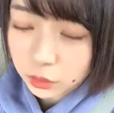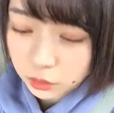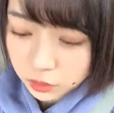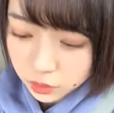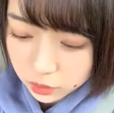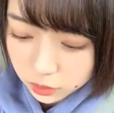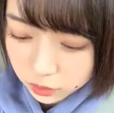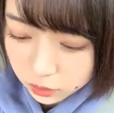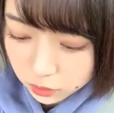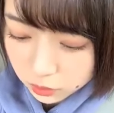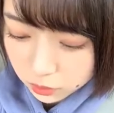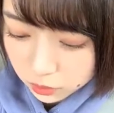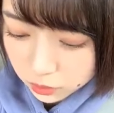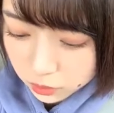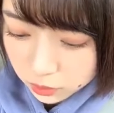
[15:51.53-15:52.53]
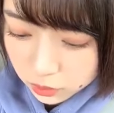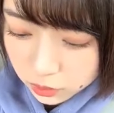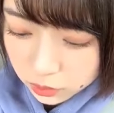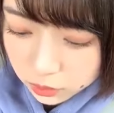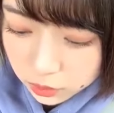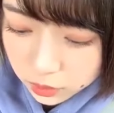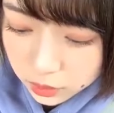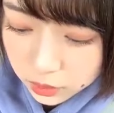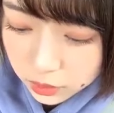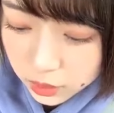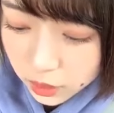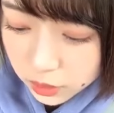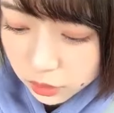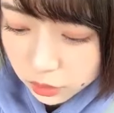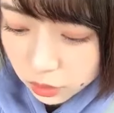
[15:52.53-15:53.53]
どうなんだろう。ね、
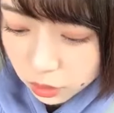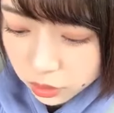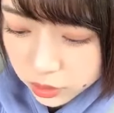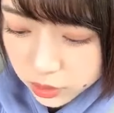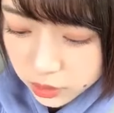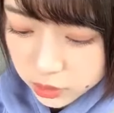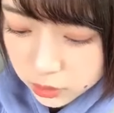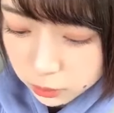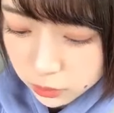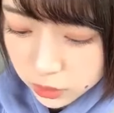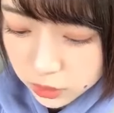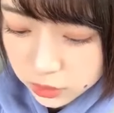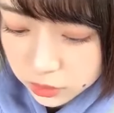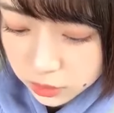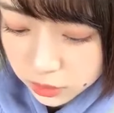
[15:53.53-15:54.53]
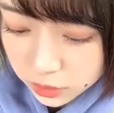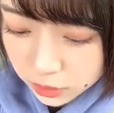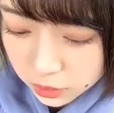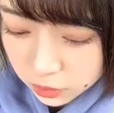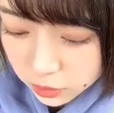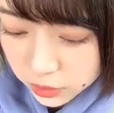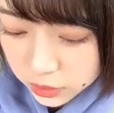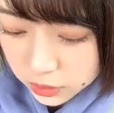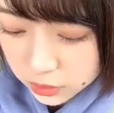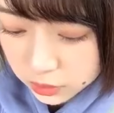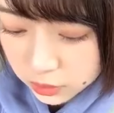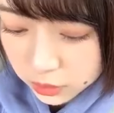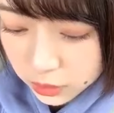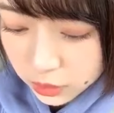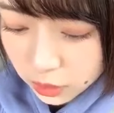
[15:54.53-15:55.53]
結局星集めについて詳し
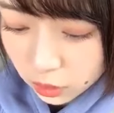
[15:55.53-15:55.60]
く